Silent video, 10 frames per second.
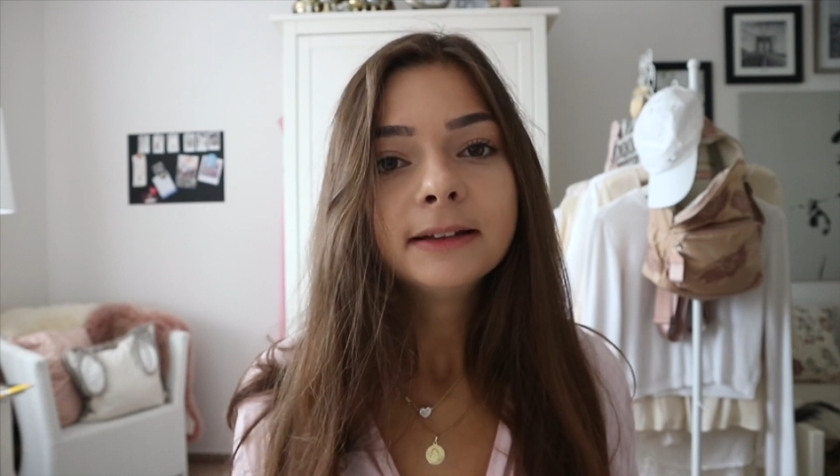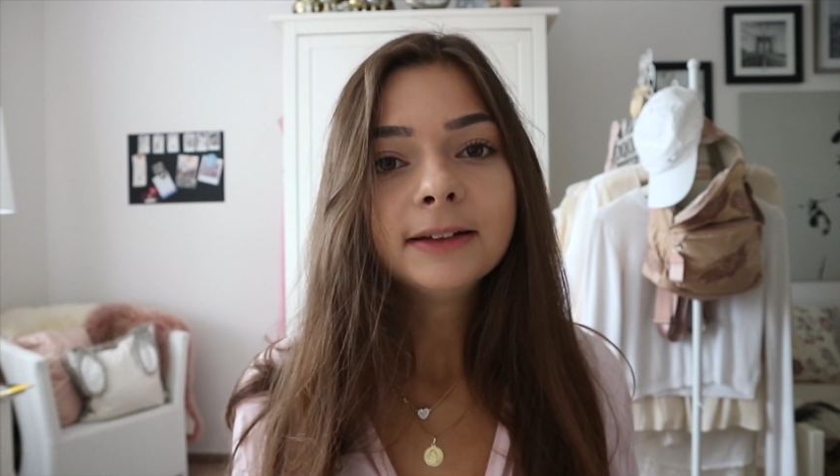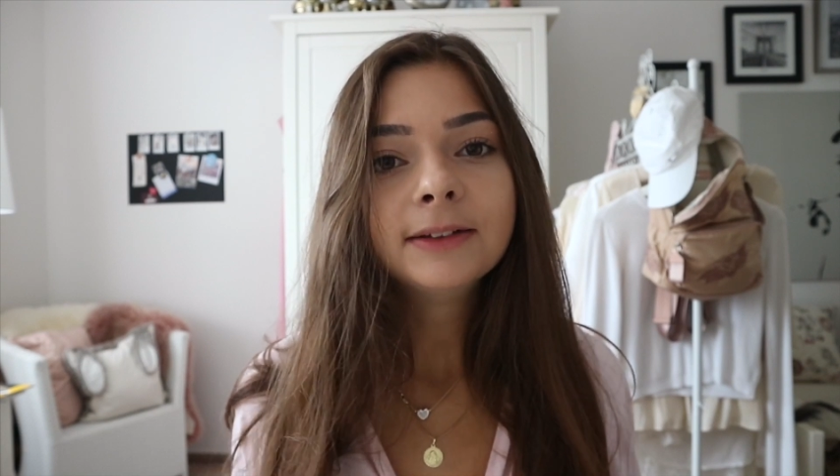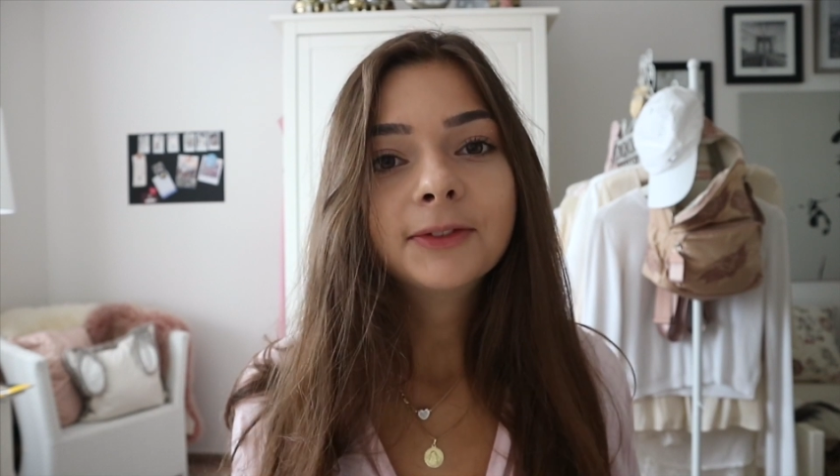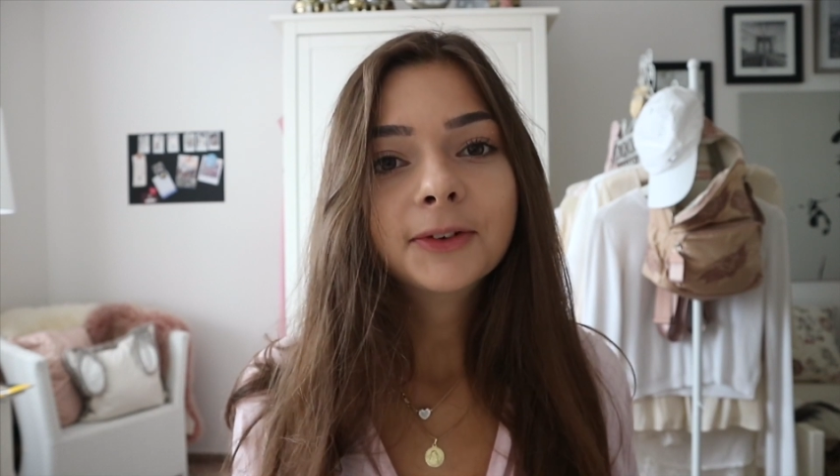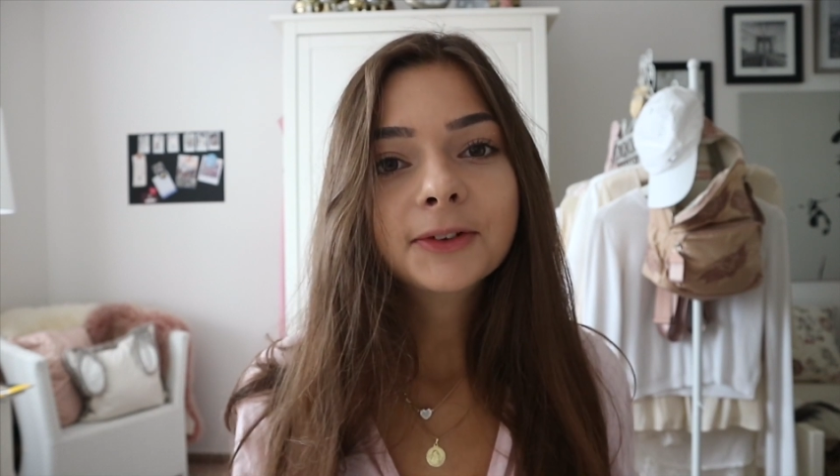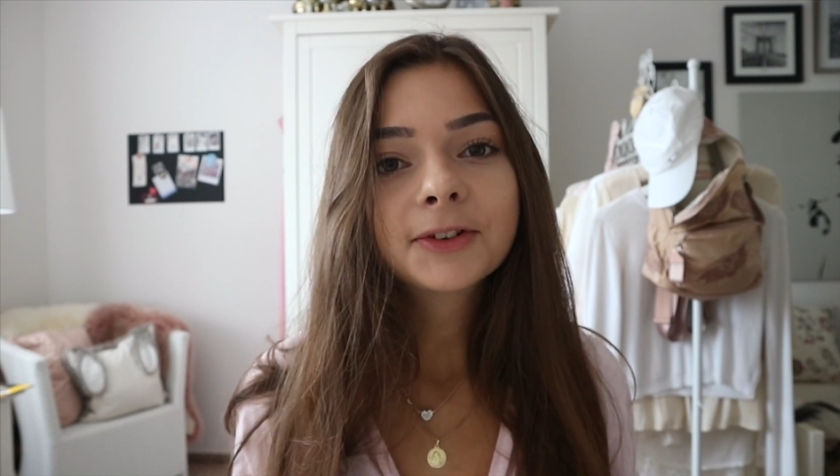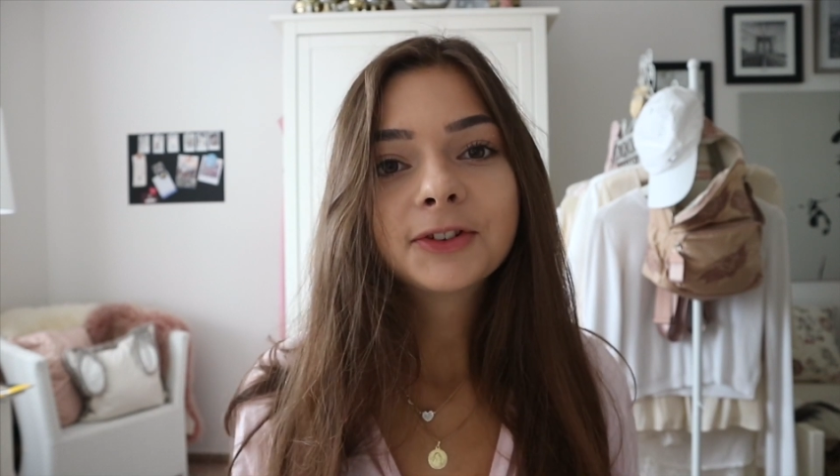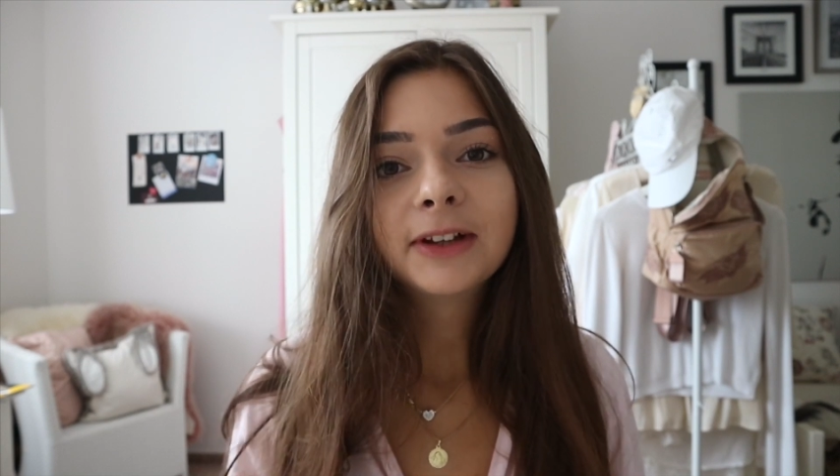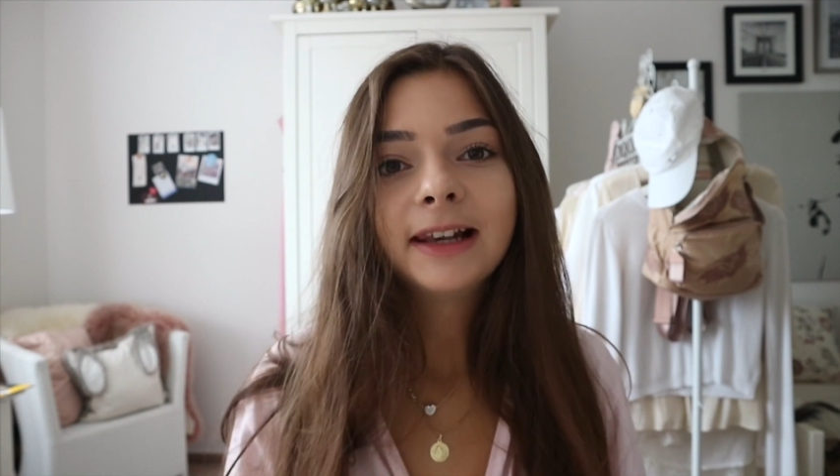die Wohnung
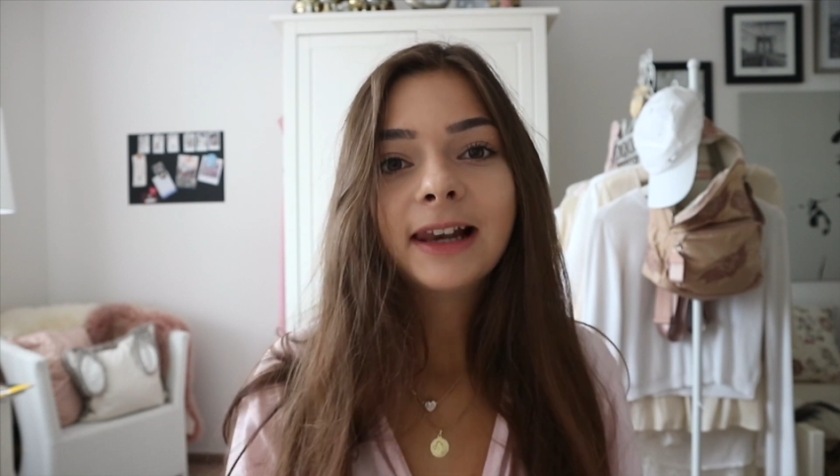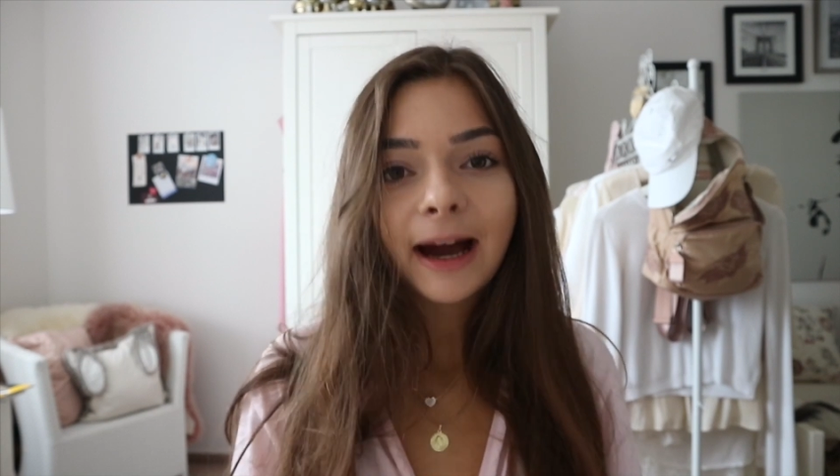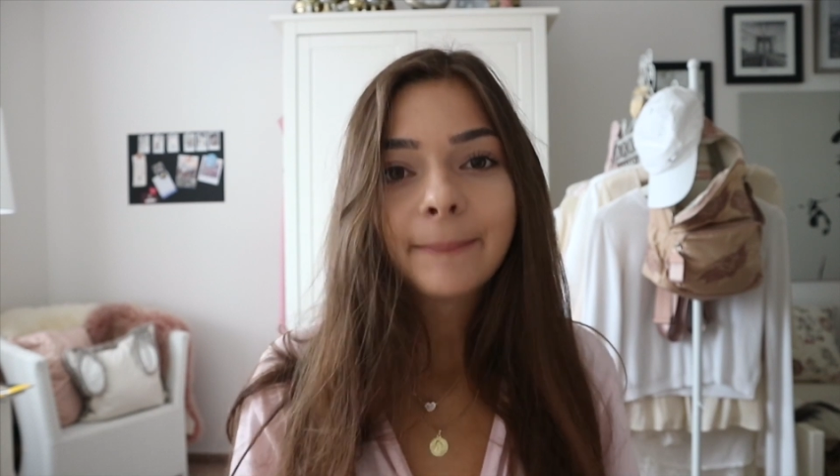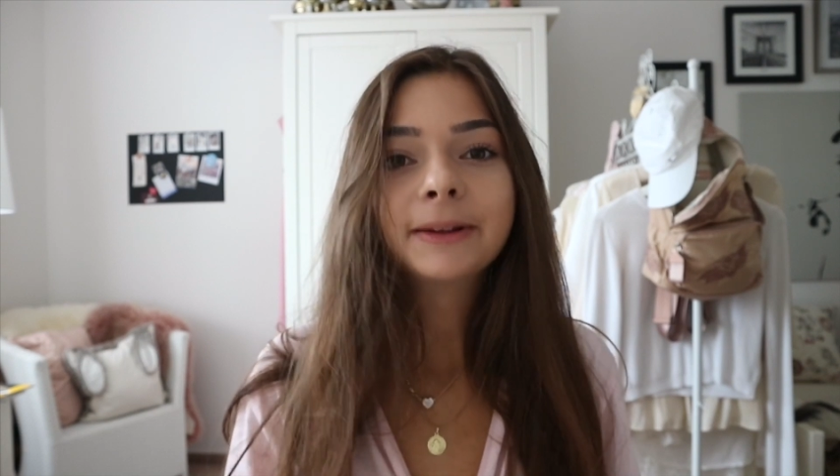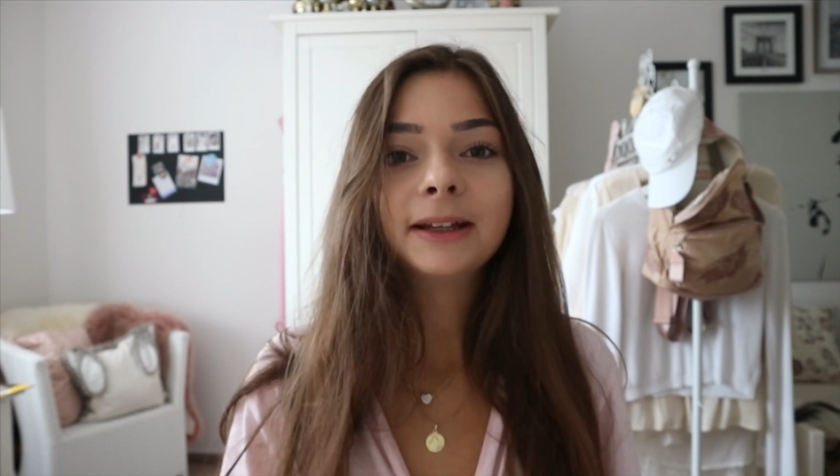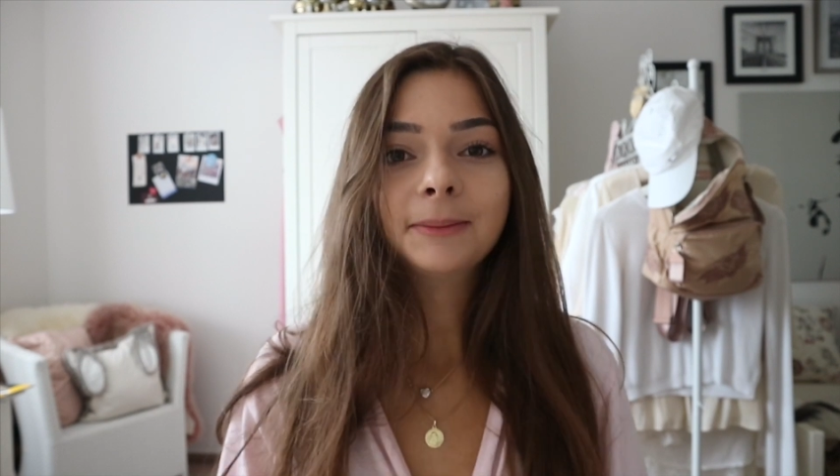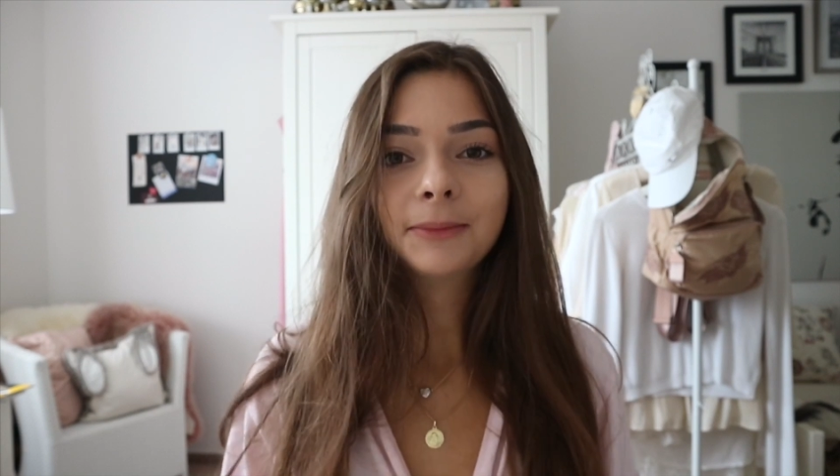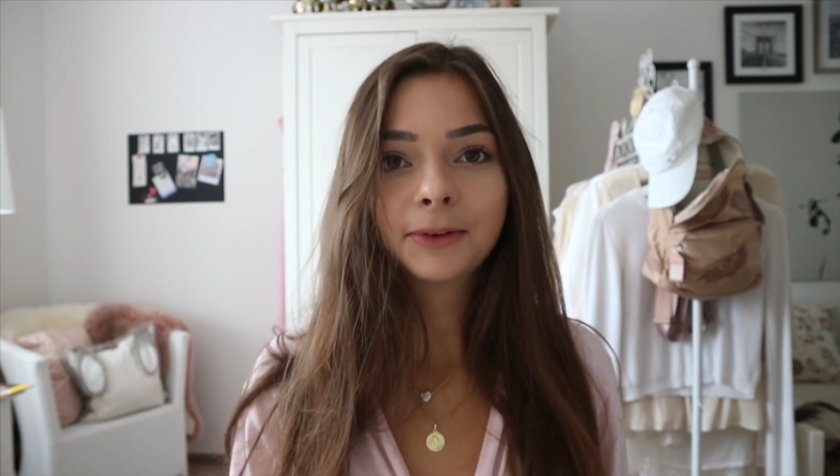schnell abgeben